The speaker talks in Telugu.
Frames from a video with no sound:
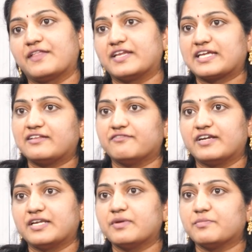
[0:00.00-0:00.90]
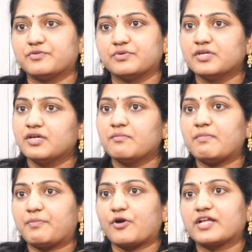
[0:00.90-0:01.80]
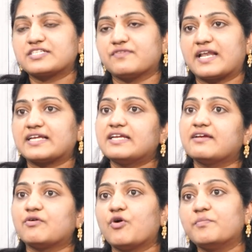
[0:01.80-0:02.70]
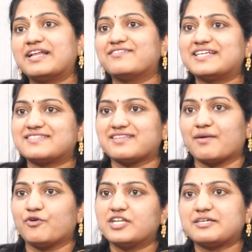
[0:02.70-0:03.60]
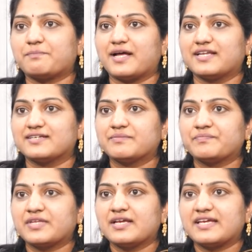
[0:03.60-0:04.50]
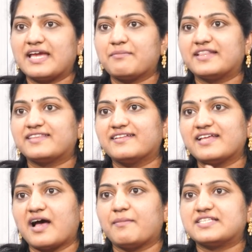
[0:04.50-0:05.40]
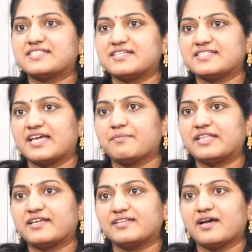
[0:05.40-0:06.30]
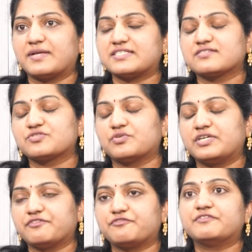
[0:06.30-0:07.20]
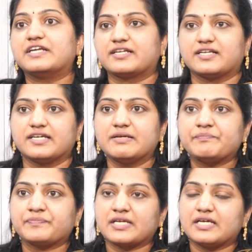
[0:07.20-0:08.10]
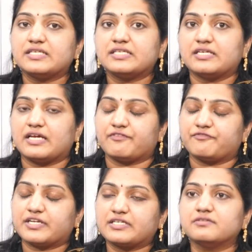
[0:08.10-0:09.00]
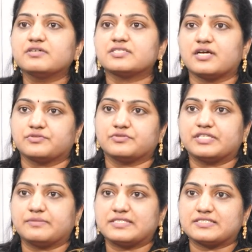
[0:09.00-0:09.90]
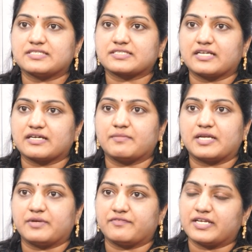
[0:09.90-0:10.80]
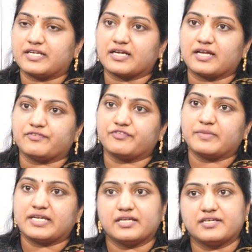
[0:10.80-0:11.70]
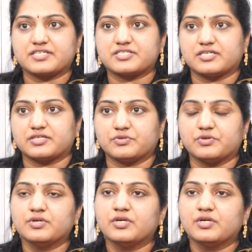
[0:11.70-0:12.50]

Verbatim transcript: వాళ్ళందరికీ ఇది ఇవ్వండి మేము మా ప్రోడక్ట్స్ వాళ్ళకి హోమ్ డెలివరీ ఇస్తాము అని చెప్పాలి ఏ మంత్ అయితే ఆ మంత్ సైజ్ ఏ మంత్ అయితే ఆ మంత్ సైజ్ సో డెఫినెట్లీ ఇది ఎఫెక్టివ్గా సాగుతుంది ఈ బిజినెస్ కనుక మనం ఎవరైనా కానీ విమెన్ ఇంట్రెస్టెడ్తో